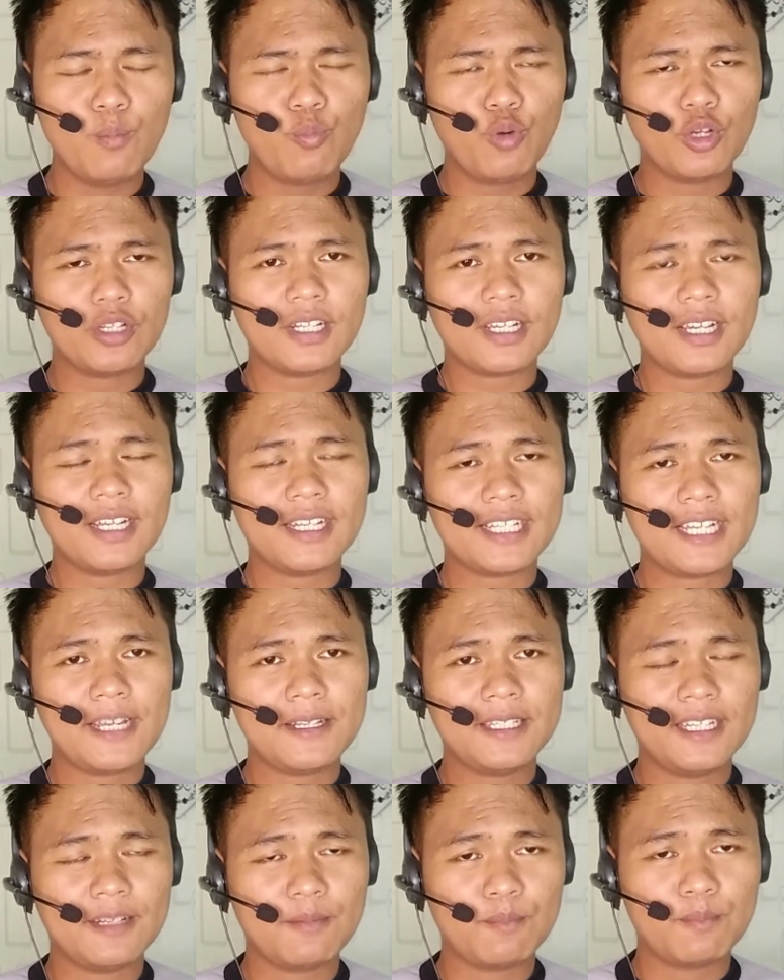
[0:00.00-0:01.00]
Buat
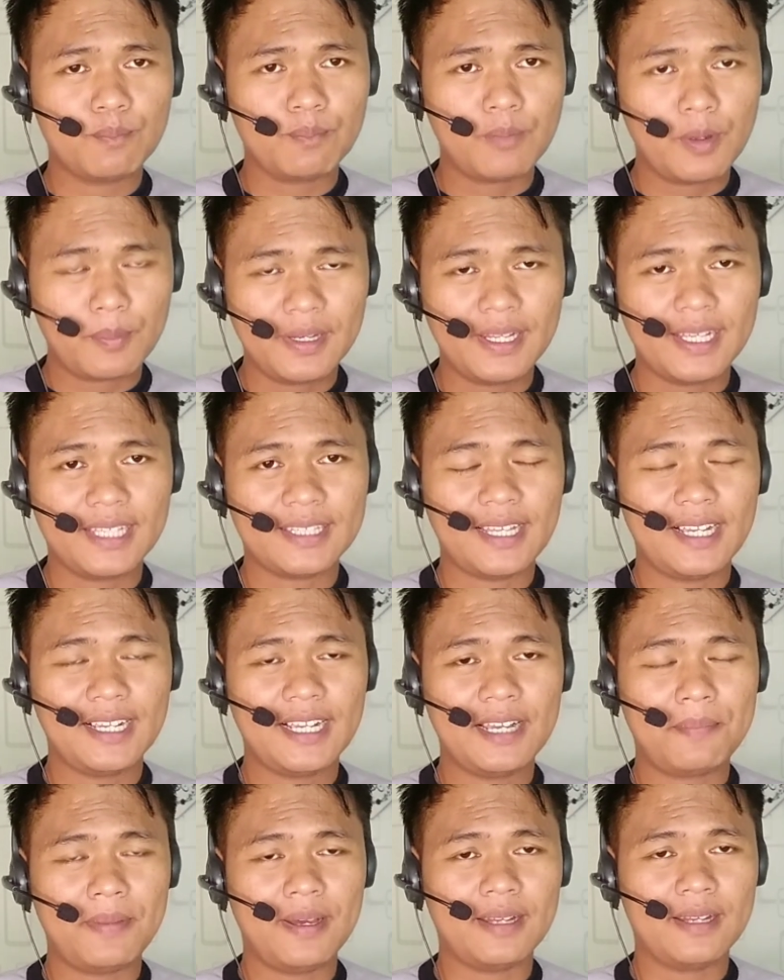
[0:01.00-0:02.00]
rekan-rekan yang memiliki
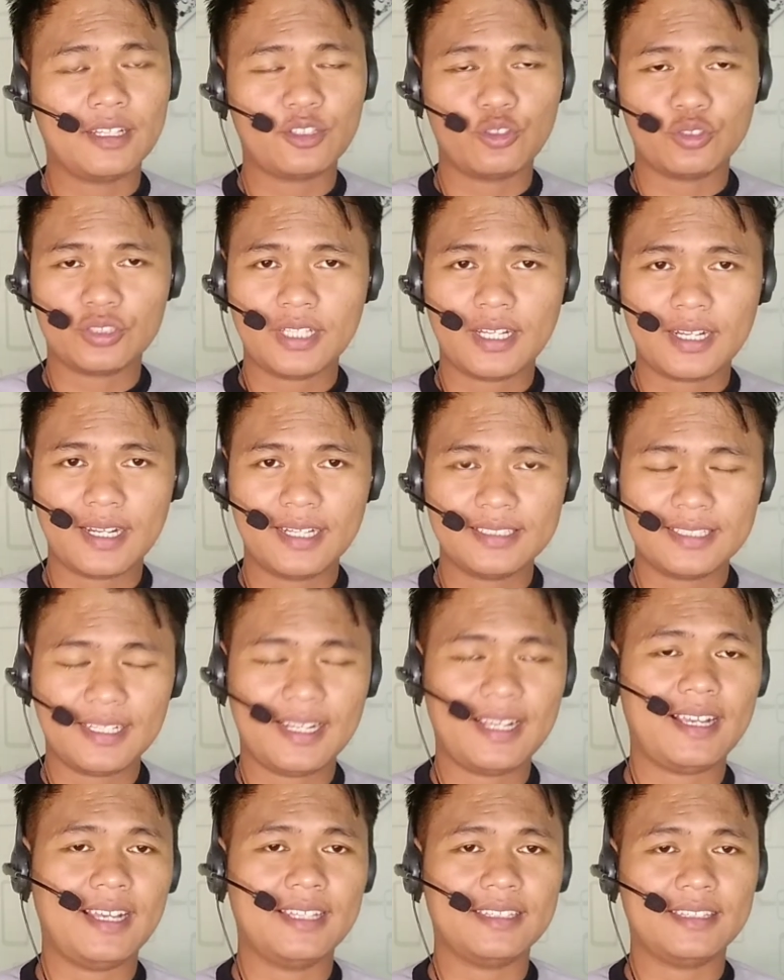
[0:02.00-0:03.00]
tanggapan atau saran
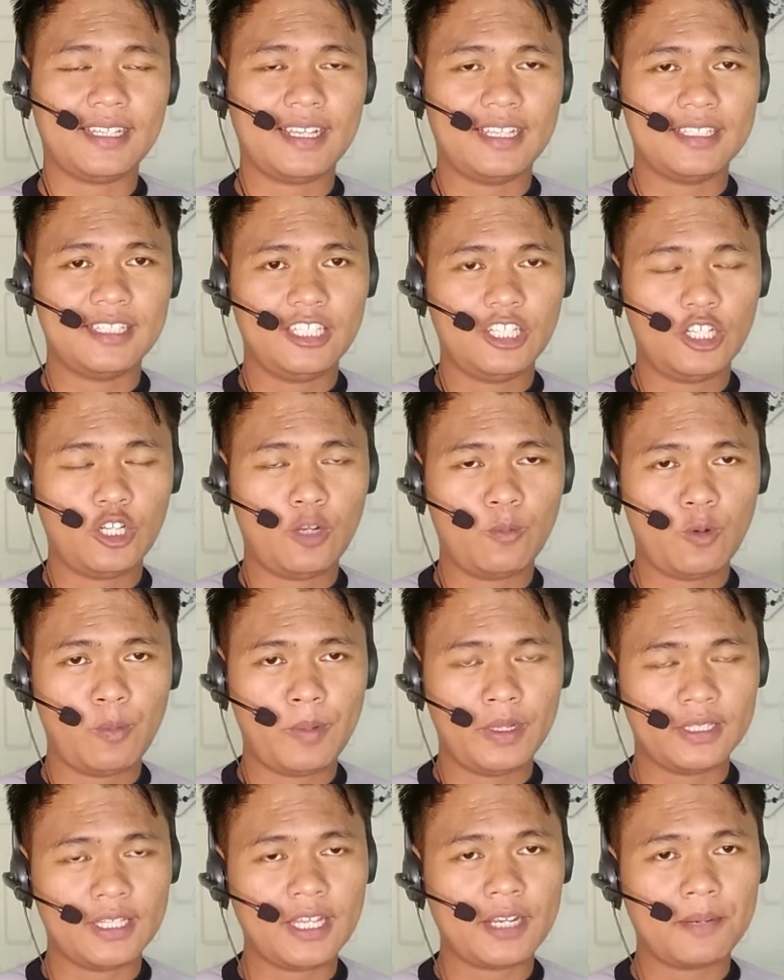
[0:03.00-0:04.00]
silahkan tag aja di kolom
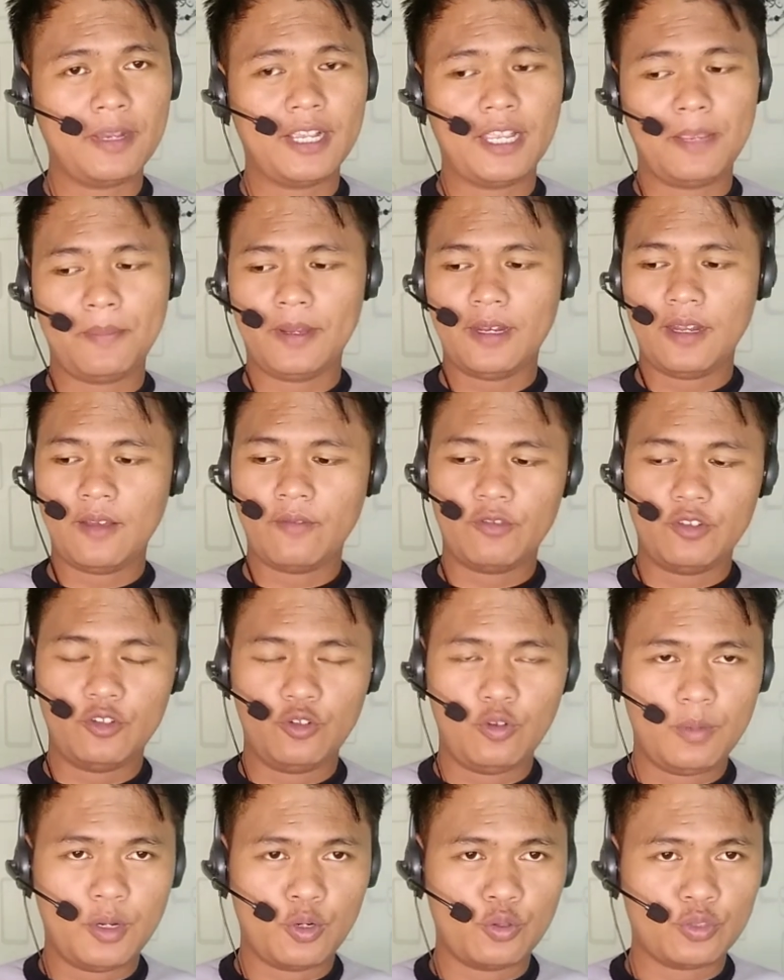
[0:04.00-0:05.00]
komentar bagaimana
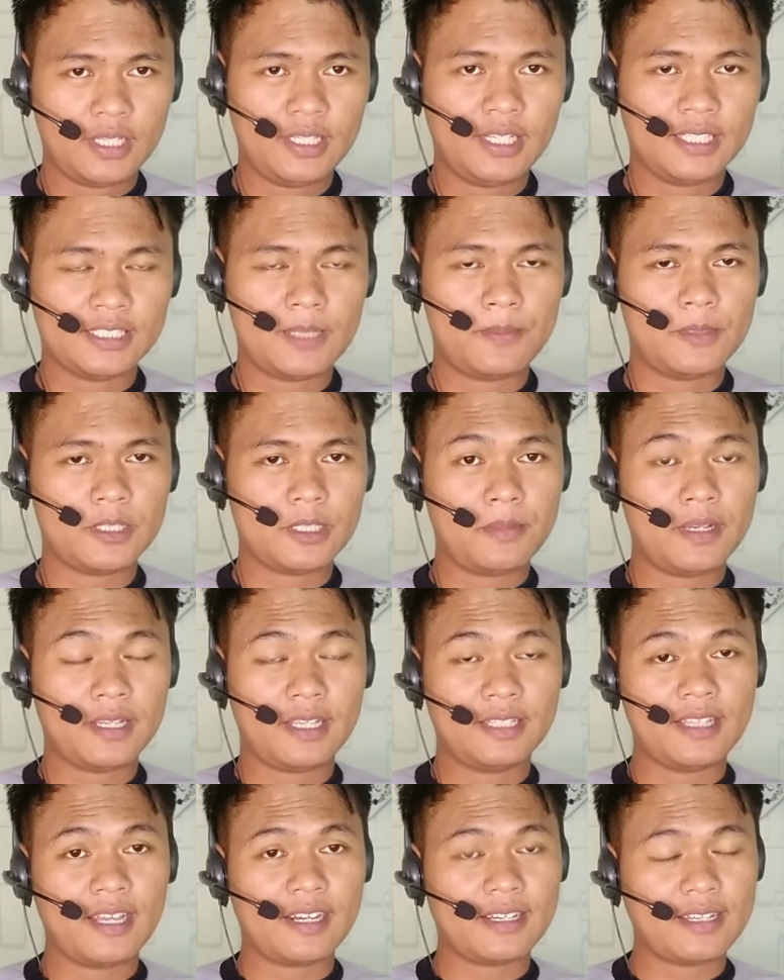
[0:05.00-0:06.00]
video barusan yang sama-sama
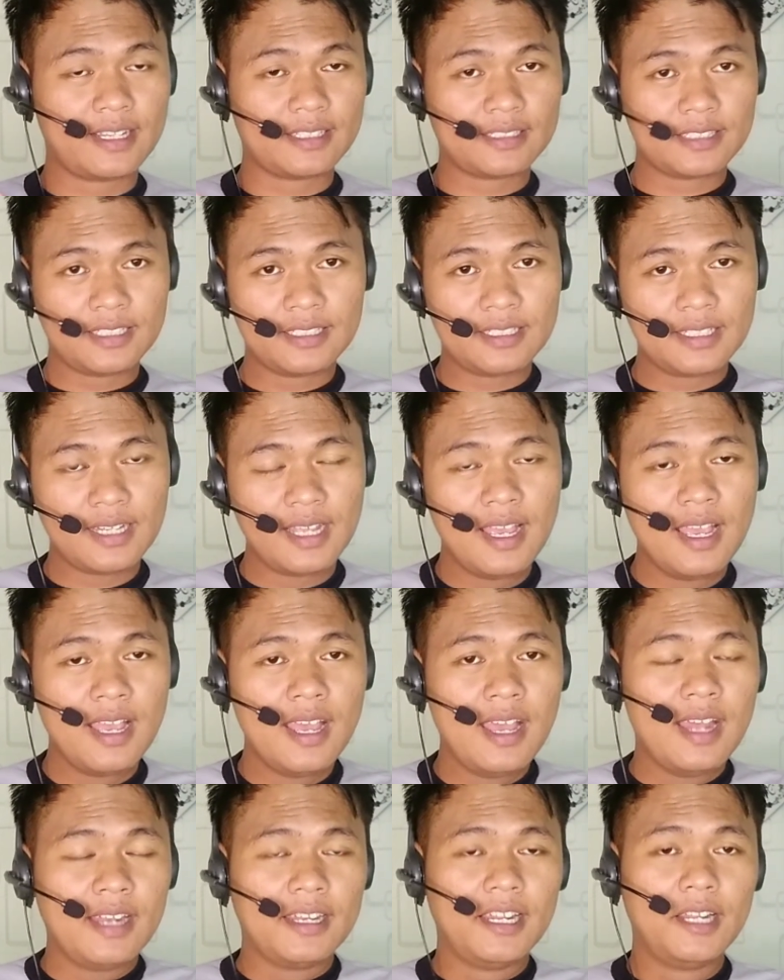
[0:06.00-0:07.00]
kita reaction.
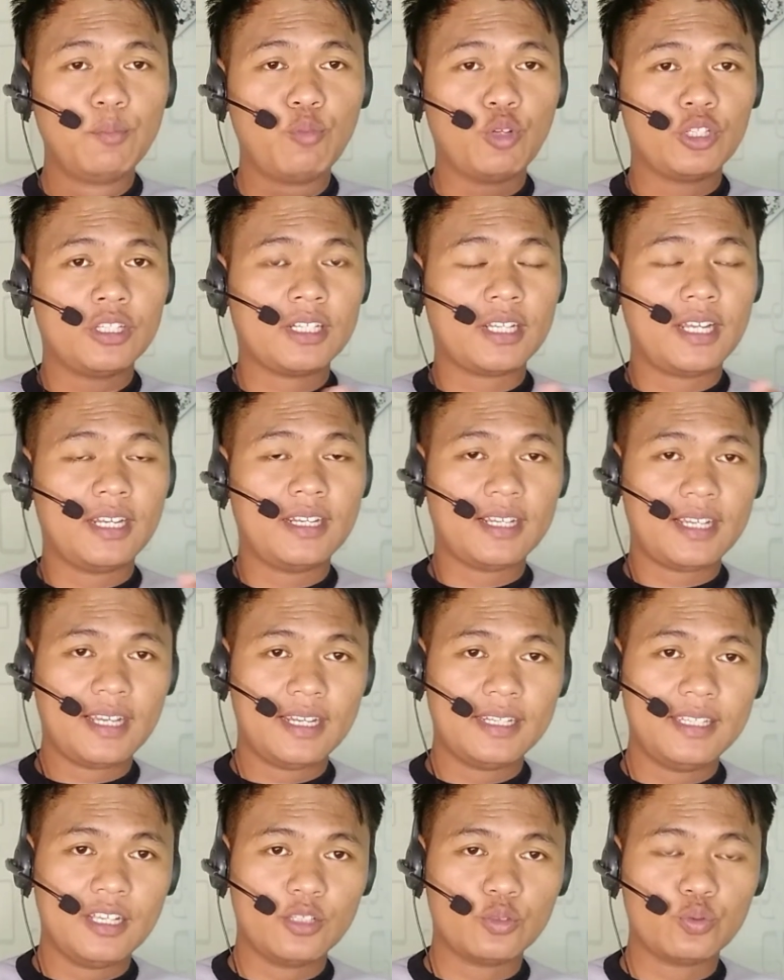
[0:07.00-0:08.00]
Dan buat
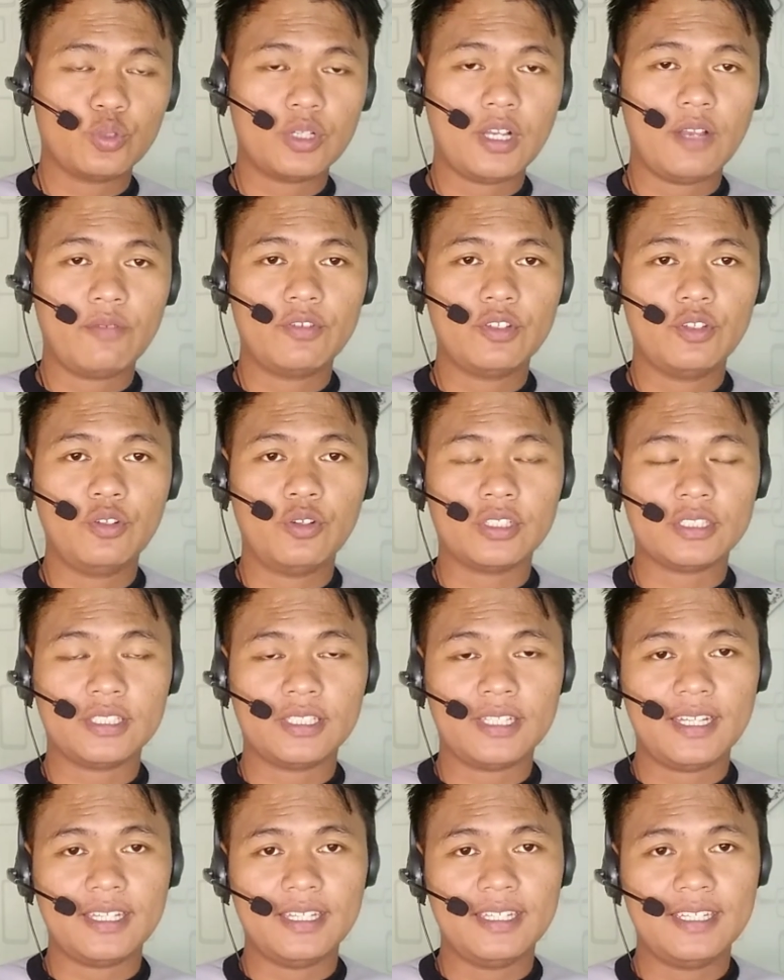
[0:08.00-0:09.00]
rekan-rekan yang suka video
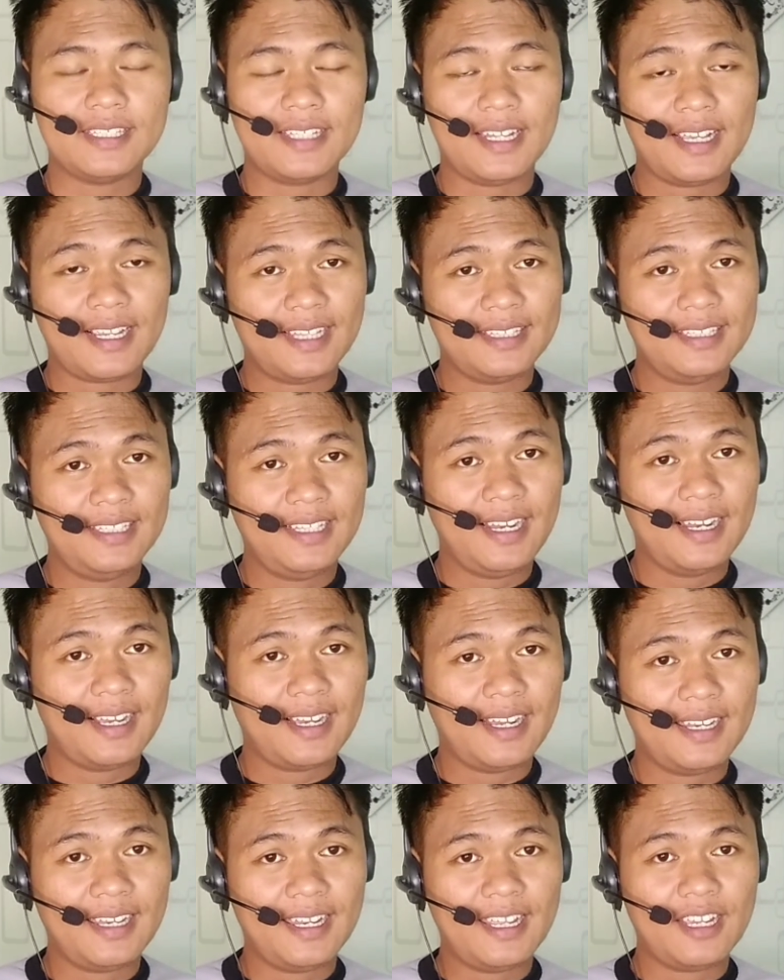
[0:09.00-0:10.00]
reaction hari ini silahkan
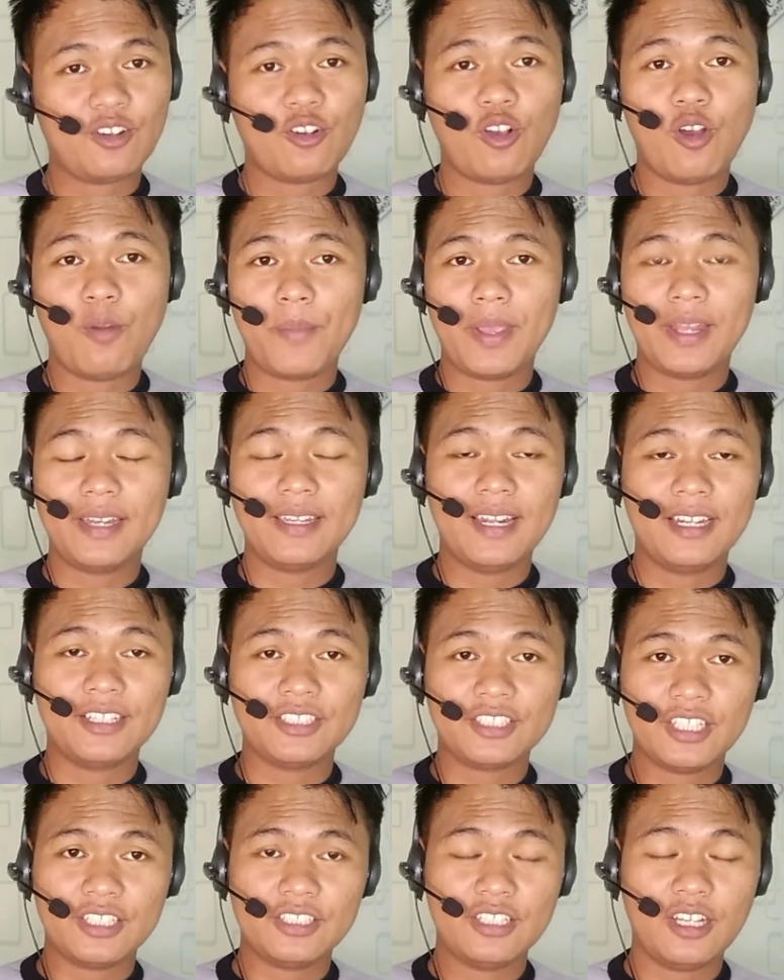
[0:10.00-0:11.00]
tinggalkan like, komen, dan share.